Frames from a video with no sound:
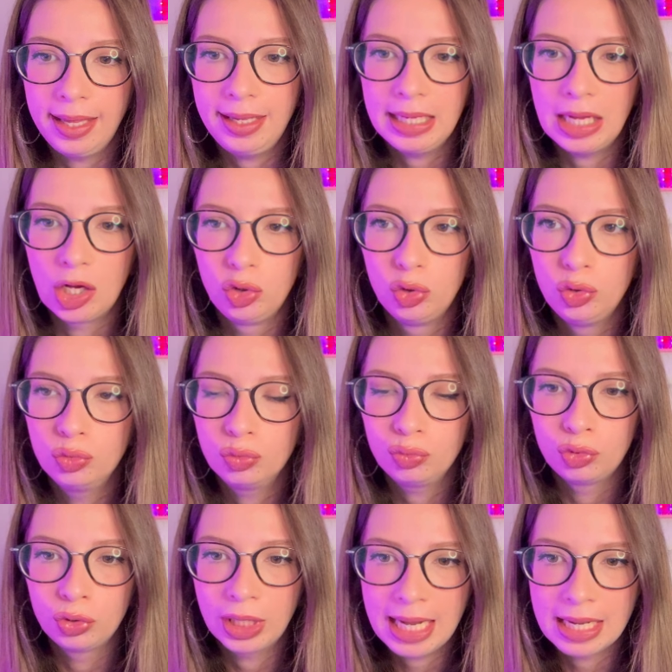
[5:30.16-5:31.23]
Et euh, le nom
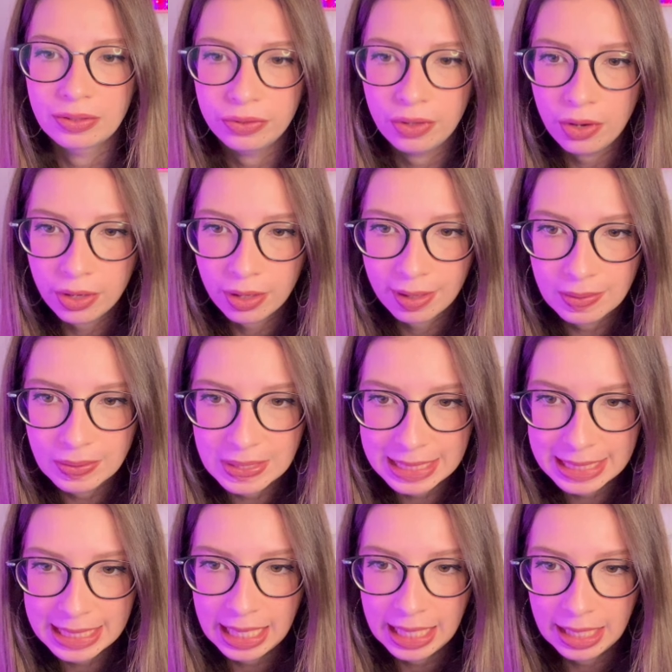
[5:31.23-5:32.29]
du créateur,
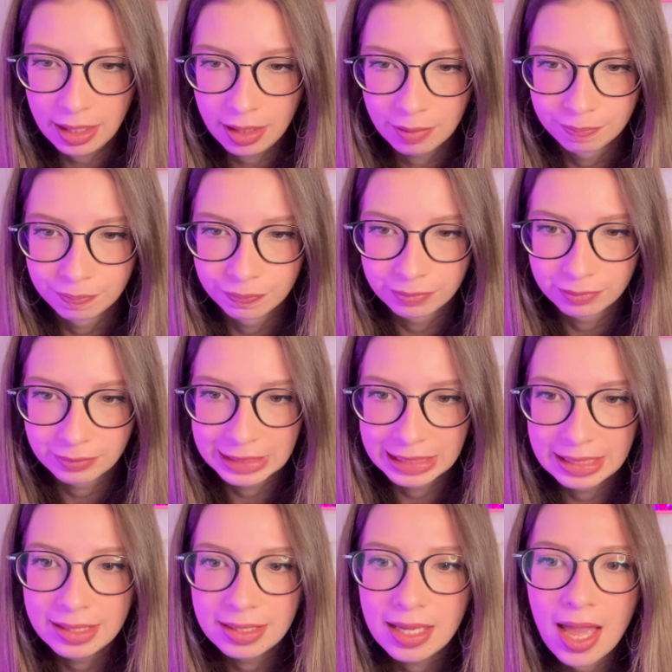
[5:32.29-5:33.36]
c'est
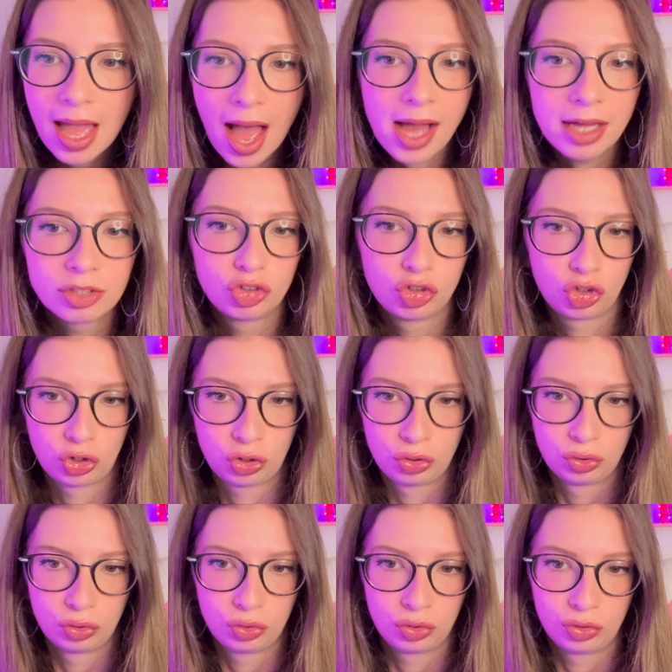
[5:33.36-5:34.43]
Diarch.
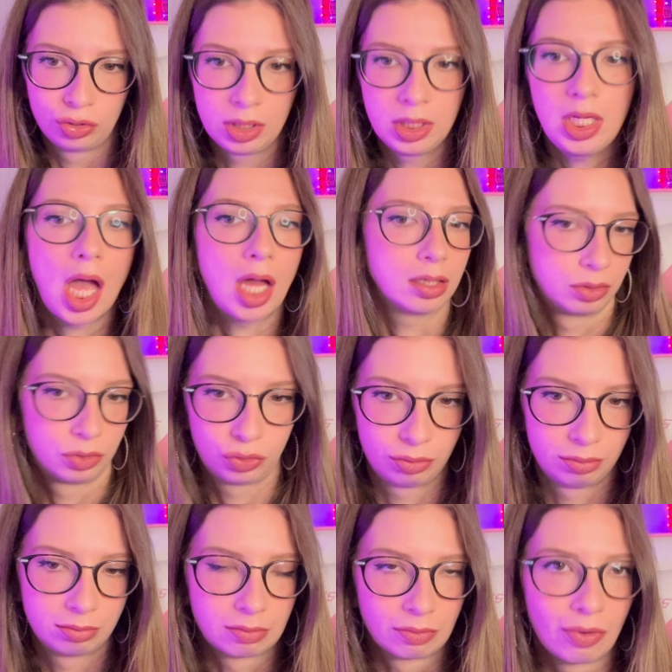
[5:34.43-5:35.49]

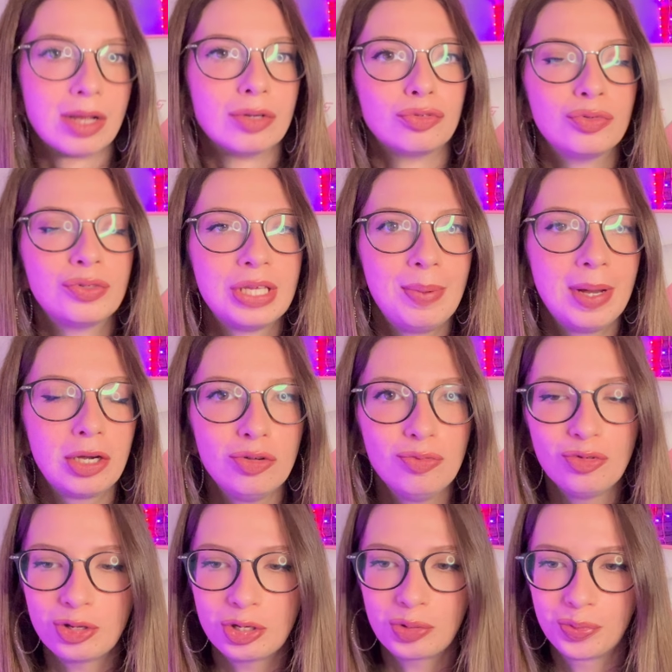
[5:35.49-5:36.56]
Diarch. Voilà, je ne sais pas
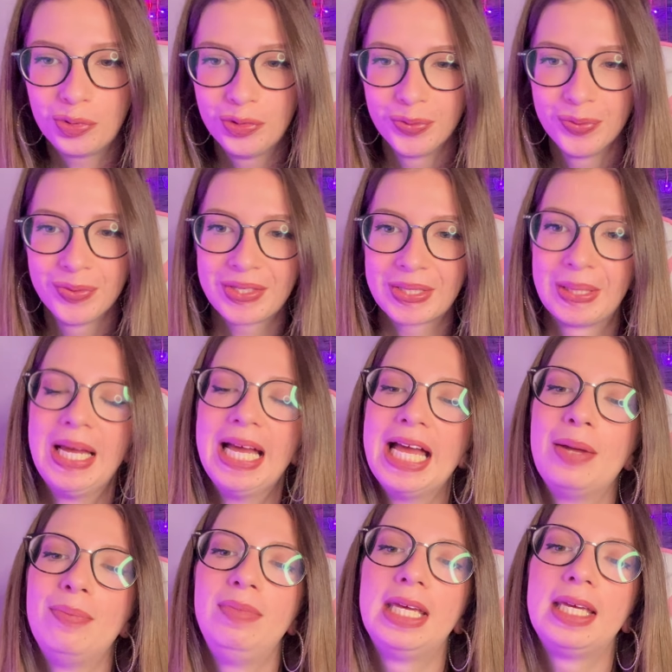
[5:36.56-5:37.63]
comment ça se prononce,
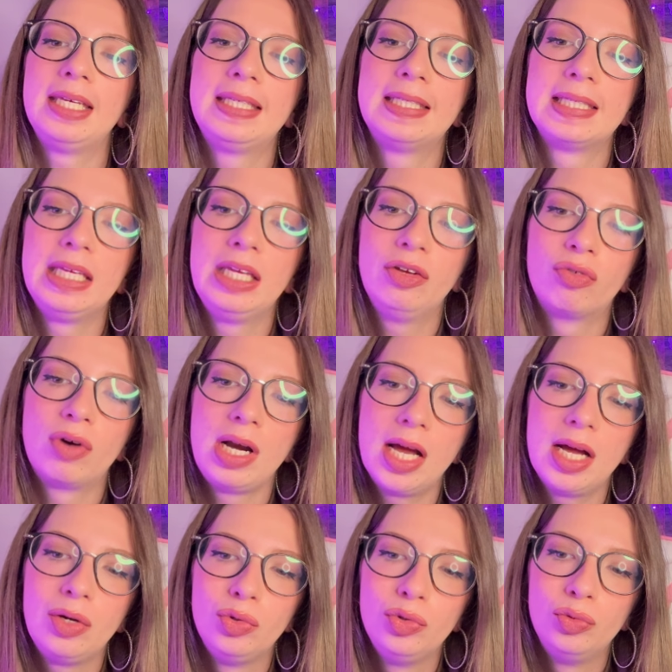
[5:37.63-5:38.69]
mais ici,
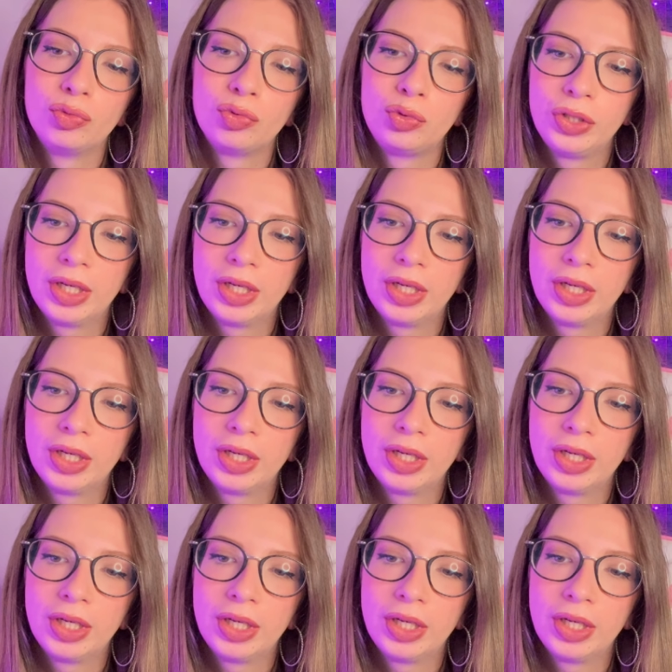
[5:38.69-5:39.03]
voilà le nom du